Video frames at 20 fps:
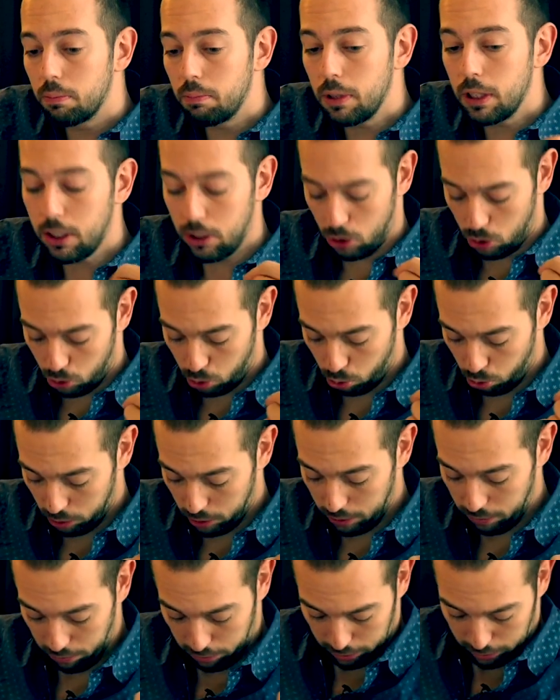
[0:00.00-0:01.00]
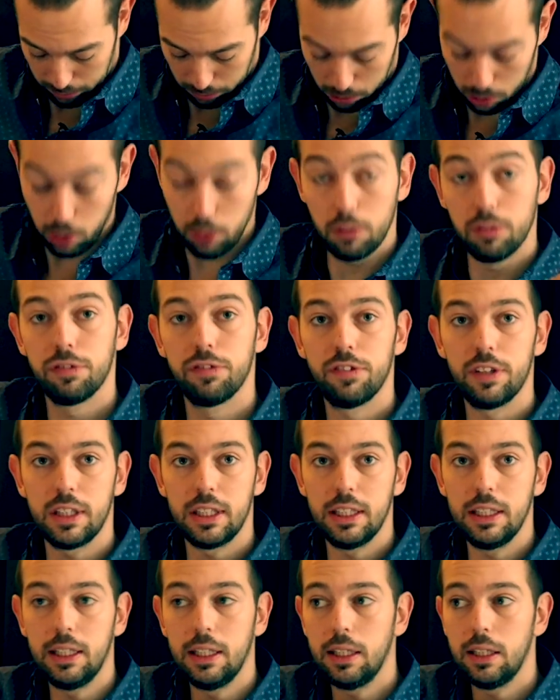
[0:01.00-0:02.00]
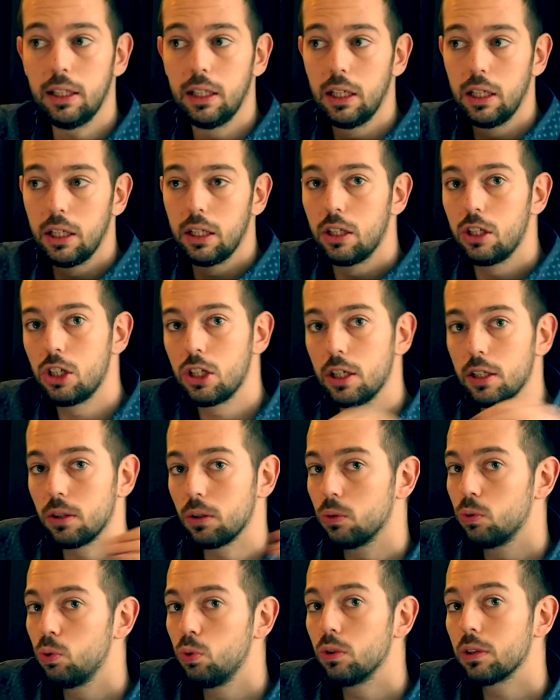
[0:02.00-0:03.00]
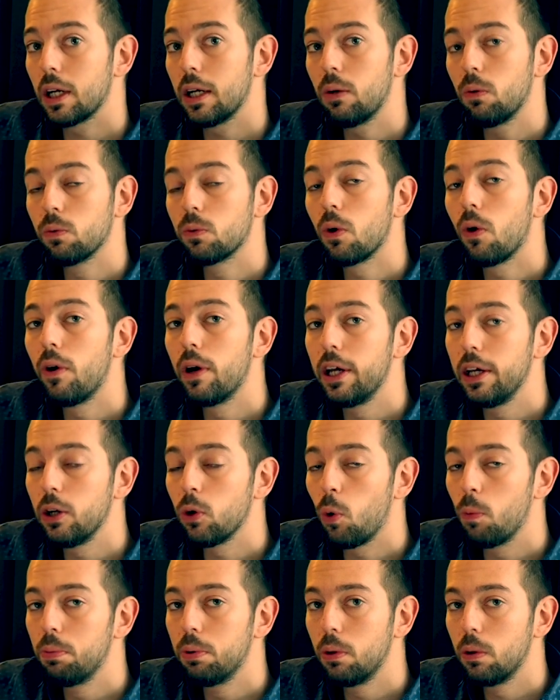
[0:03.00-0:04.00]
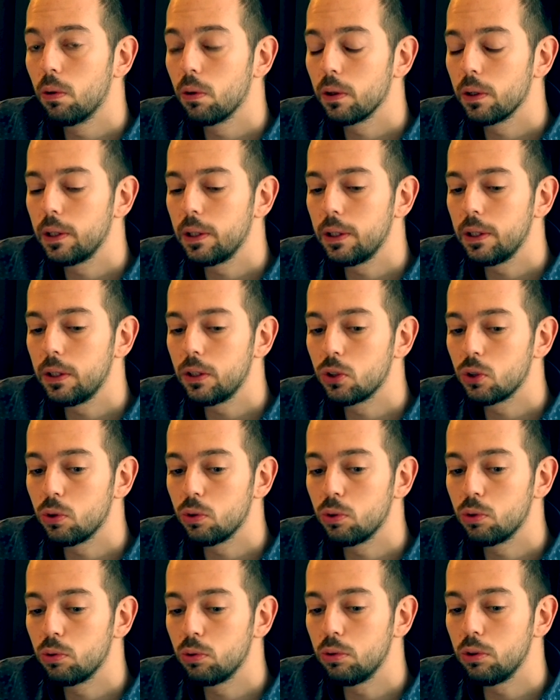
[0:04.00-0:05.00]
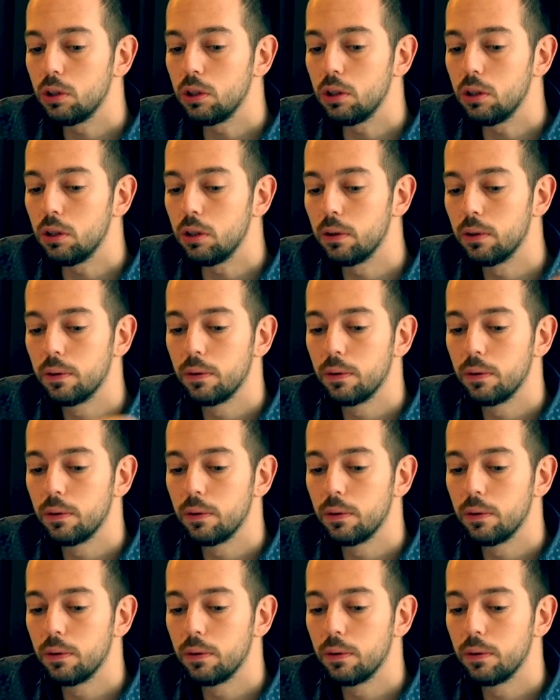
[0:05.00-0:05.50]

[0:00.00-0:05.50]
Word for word: mais je suis vraiment fatigué. J'ai attendu très longtemps à l'aéroport et je suis